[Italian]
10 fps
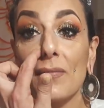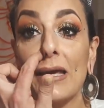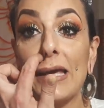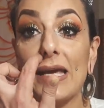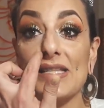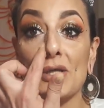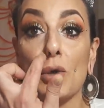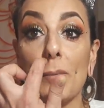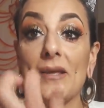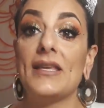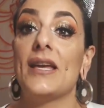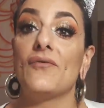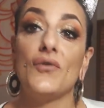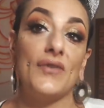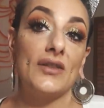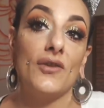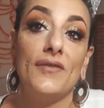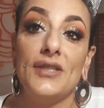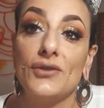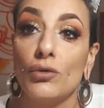e siccome ieri vi ho fatto il
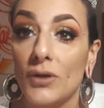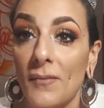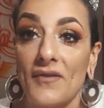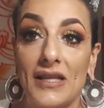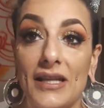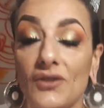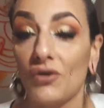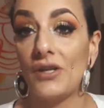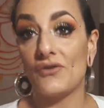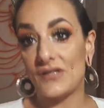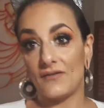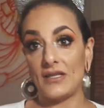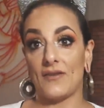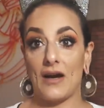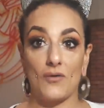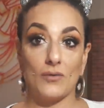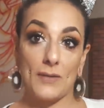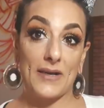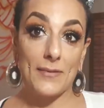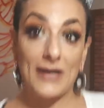video e tutto mi avete detto che non si vedeva
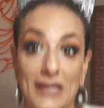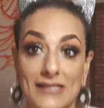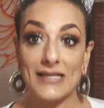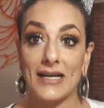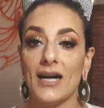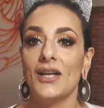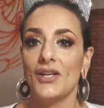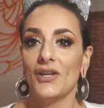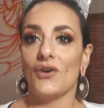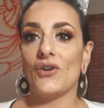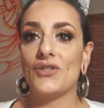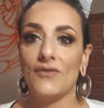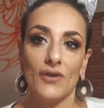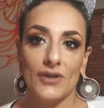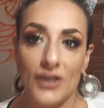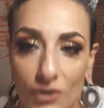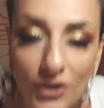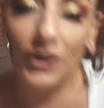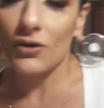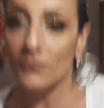una benedetta sega oggi ve l'ho detto
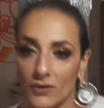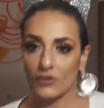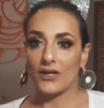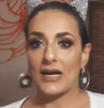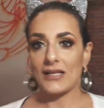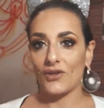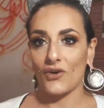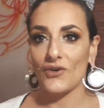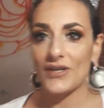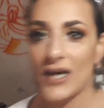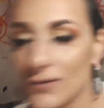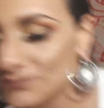glielo porca troia